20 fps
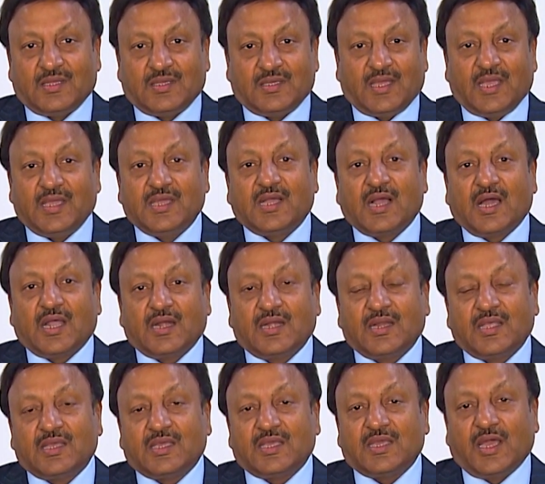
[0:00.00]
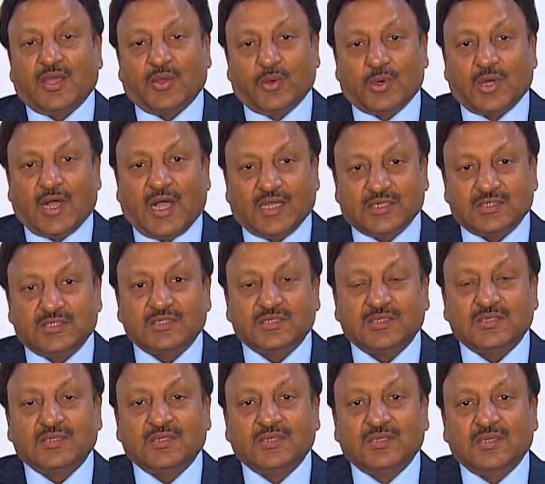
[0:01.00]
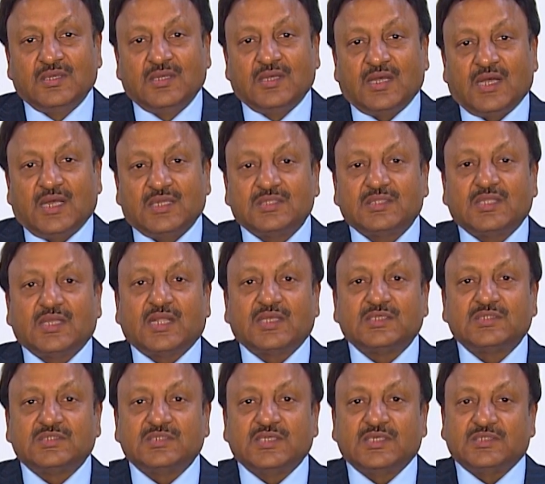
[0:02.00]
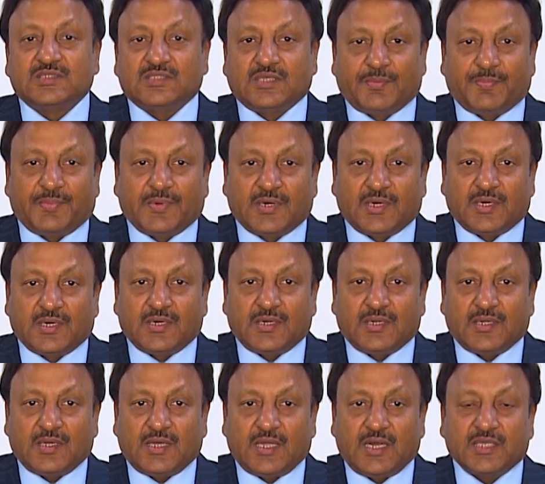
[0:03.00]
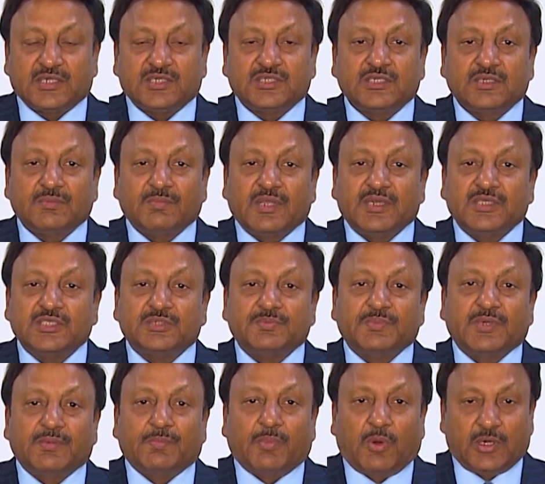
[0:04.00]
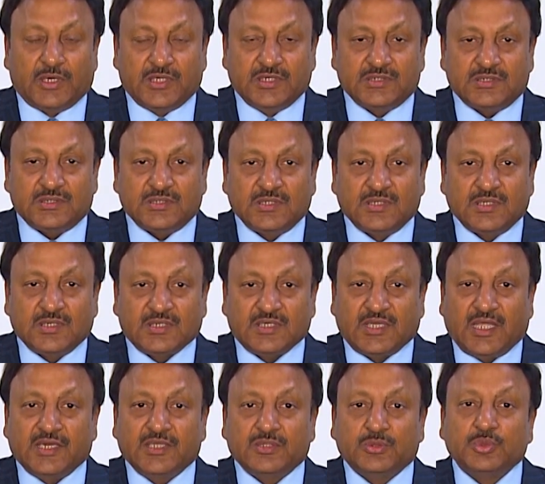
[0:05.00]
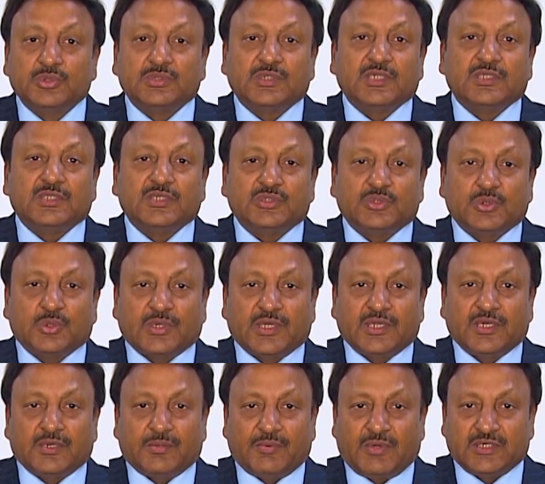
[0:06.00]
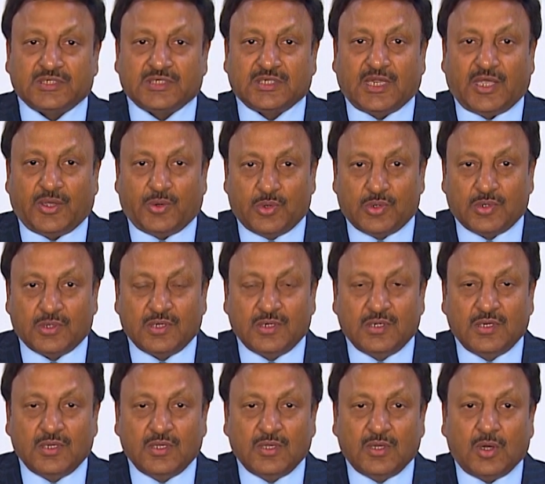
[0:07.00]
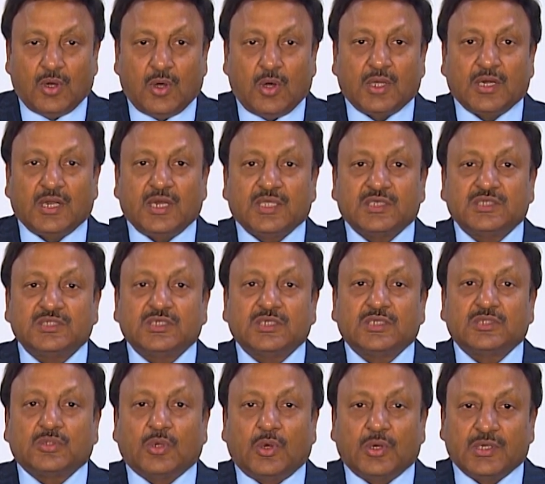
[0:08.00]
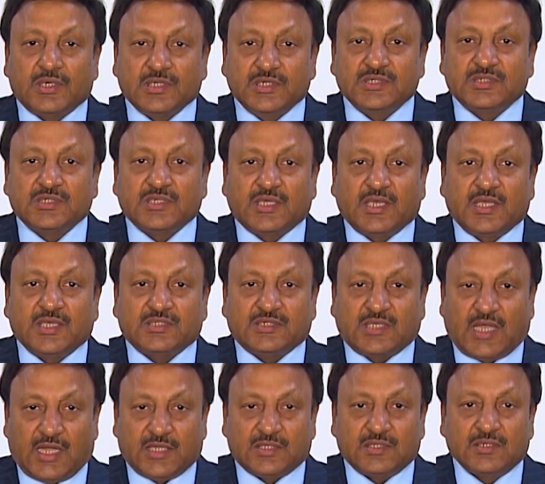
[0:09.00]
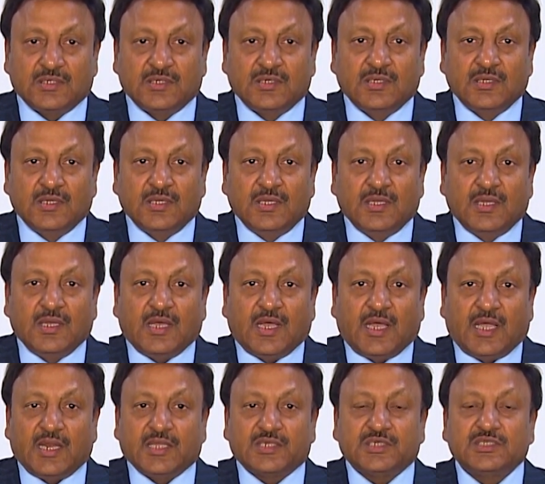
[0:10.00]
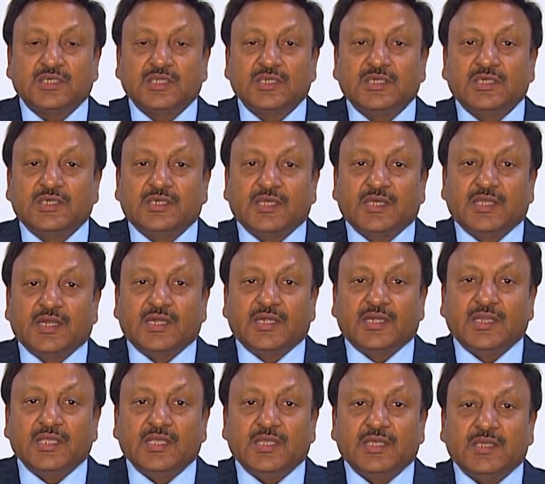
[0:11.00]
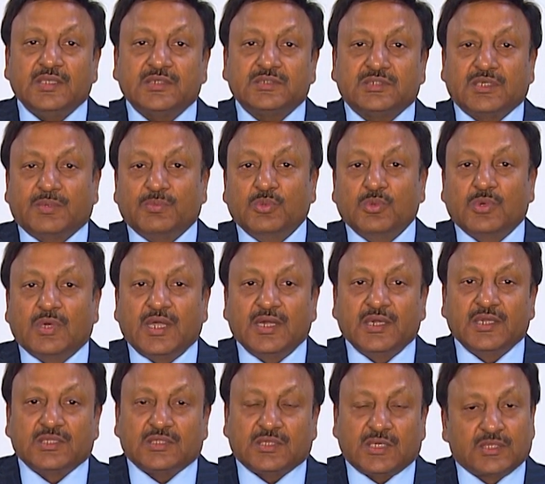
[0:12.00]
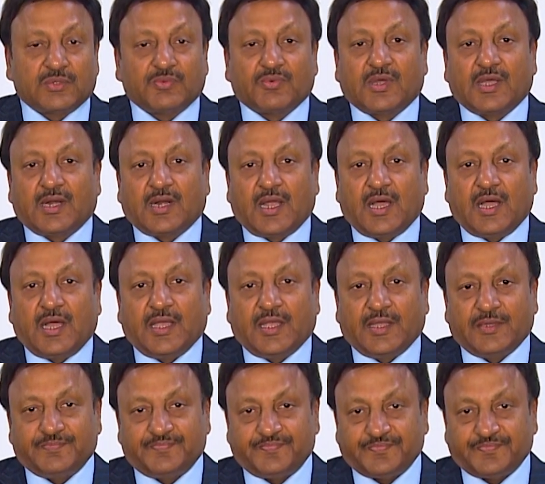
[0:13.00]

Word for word: यही कारण है कि आयोग आज अंतर्राष्ट्रीय स्तर पर इलेक्शन मैनेजमेंट बॉडीज़ यानी दूसरे देशों के निर्वाचन आयोग और इलेक्शन अथॉरिटीज़ के साथ इलेक्शन इंटीग्रिटी समूह का नेतृत्व कर रहा है